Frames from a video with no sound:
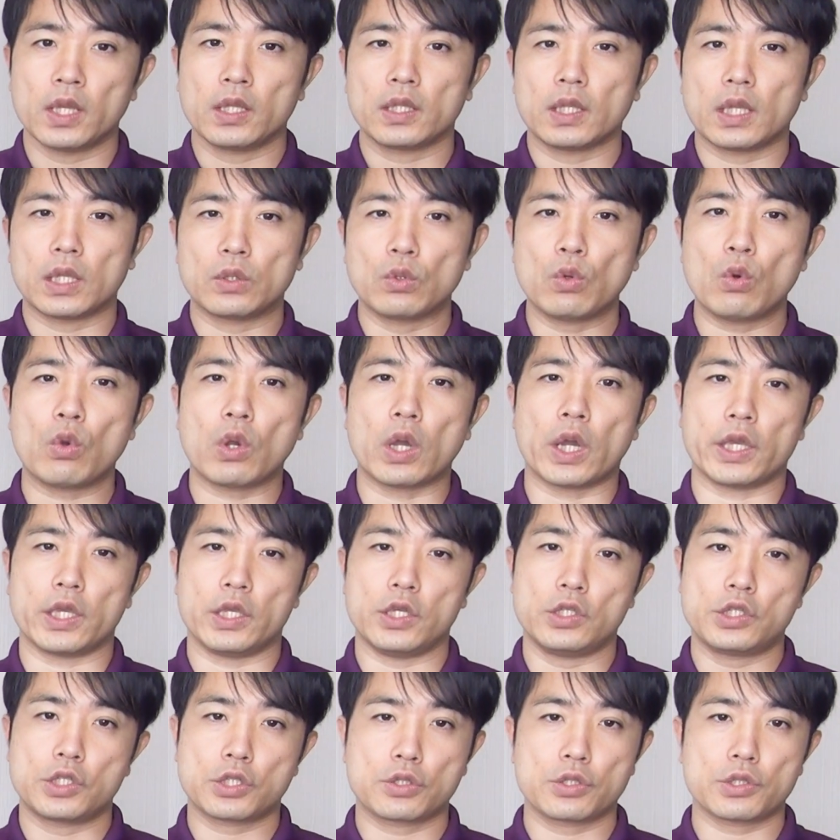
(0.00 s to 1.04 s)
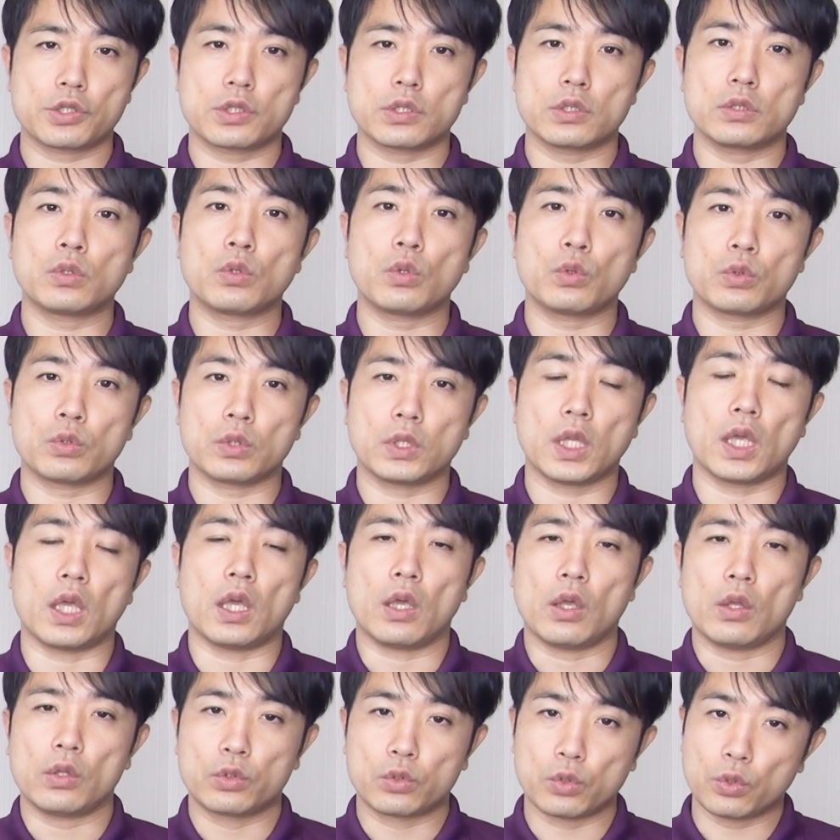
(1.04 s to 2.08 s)
で、脳が萎縮することで
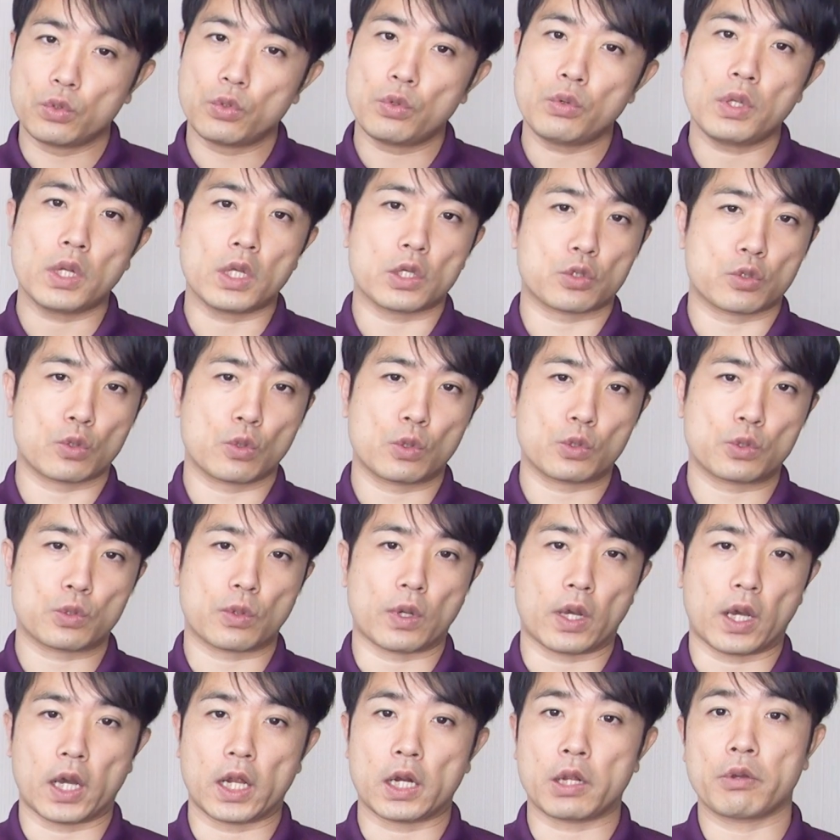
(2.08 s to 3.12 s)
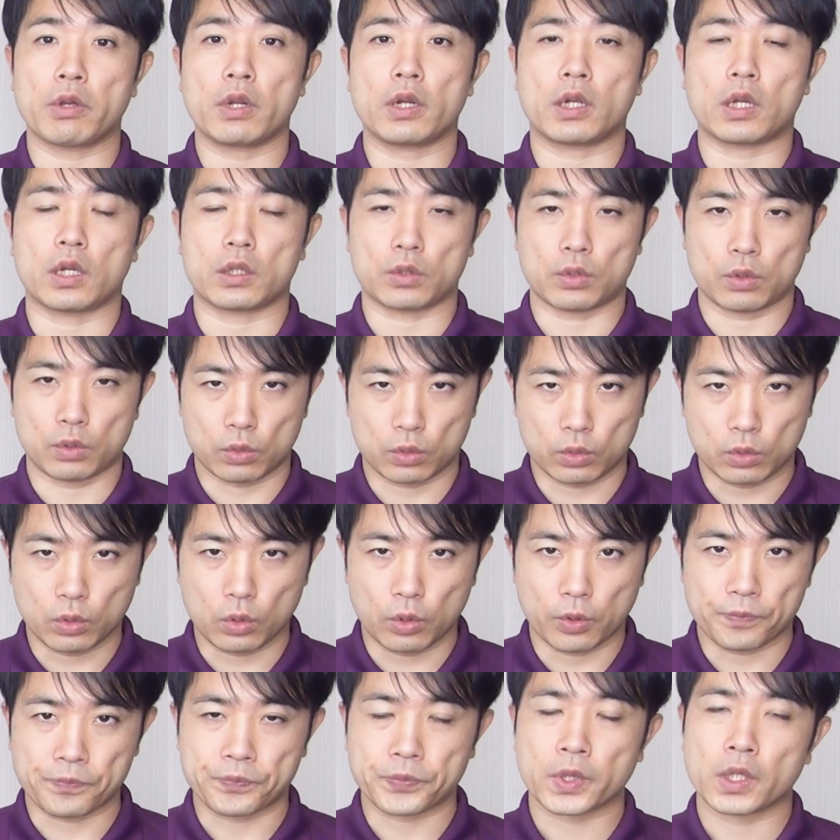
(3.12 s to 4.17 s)
どのような症状が現れるかという
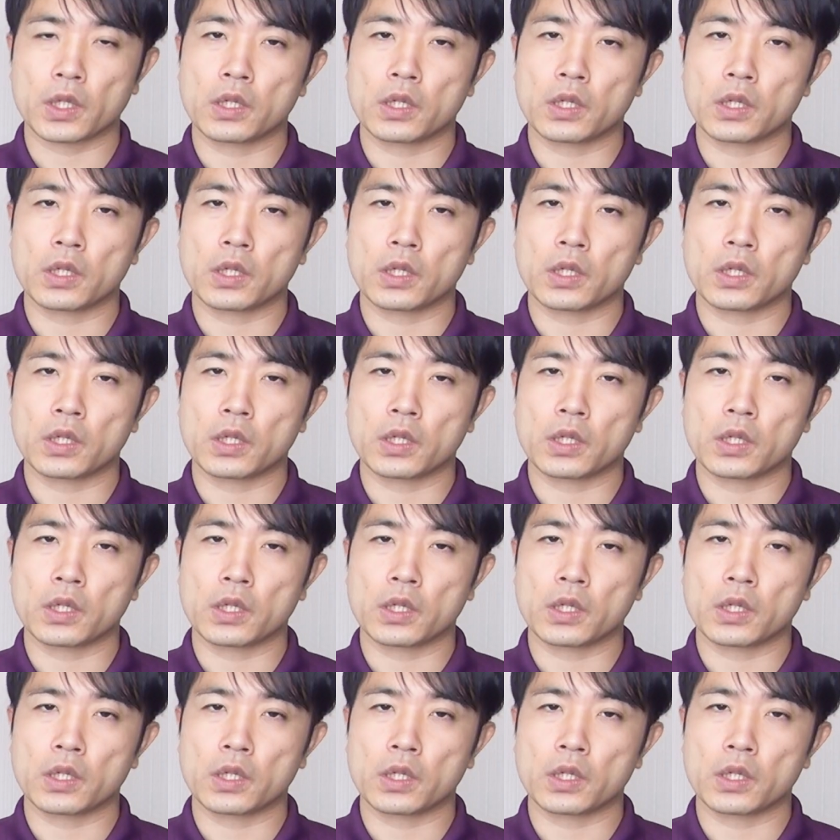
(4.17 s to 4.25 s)
と、